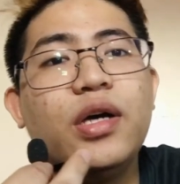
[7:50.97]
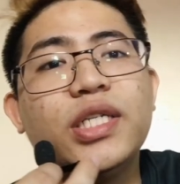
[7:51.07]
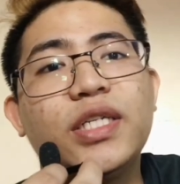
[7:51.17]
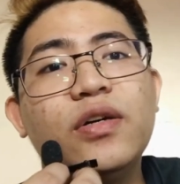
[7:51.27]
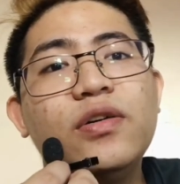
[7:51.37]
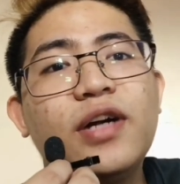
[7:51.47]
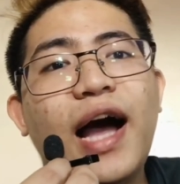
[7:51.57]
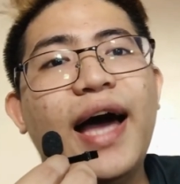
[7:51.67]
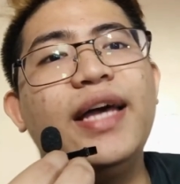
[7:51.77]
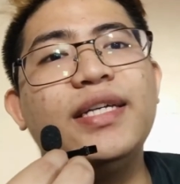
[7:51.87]
So
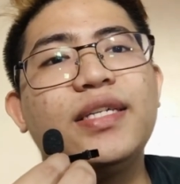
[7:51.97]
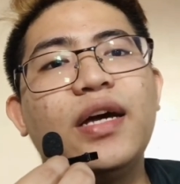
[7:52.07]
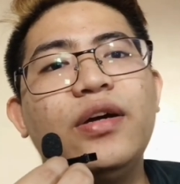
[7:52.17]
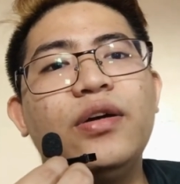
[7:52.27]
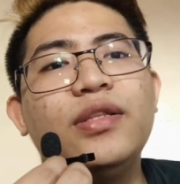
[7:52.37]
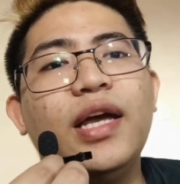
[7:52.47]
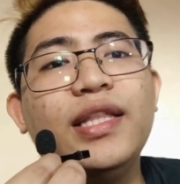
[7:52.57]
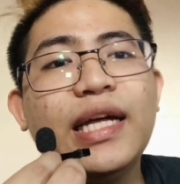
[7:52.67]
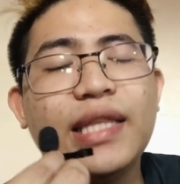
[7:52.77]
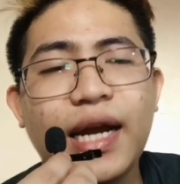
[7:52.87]
guys, ngayon
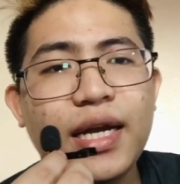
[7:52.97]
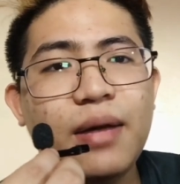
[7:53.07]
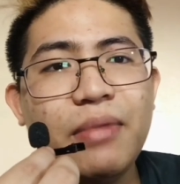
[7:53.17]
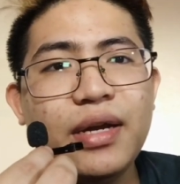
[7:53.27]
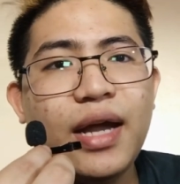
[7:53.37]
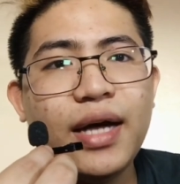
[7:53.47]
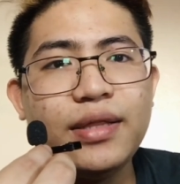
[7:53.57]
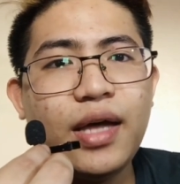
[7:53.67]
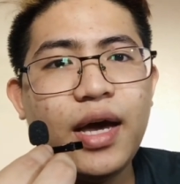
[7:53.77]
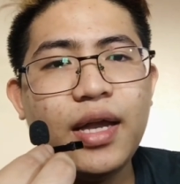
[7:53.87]
itatry naman
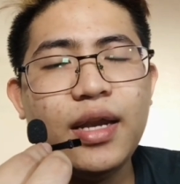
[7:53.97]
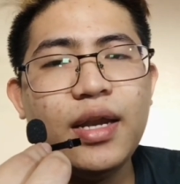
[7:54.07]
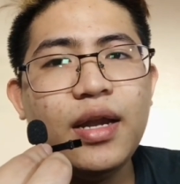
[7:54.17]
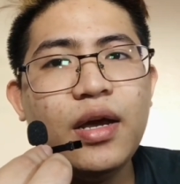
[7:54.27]
natin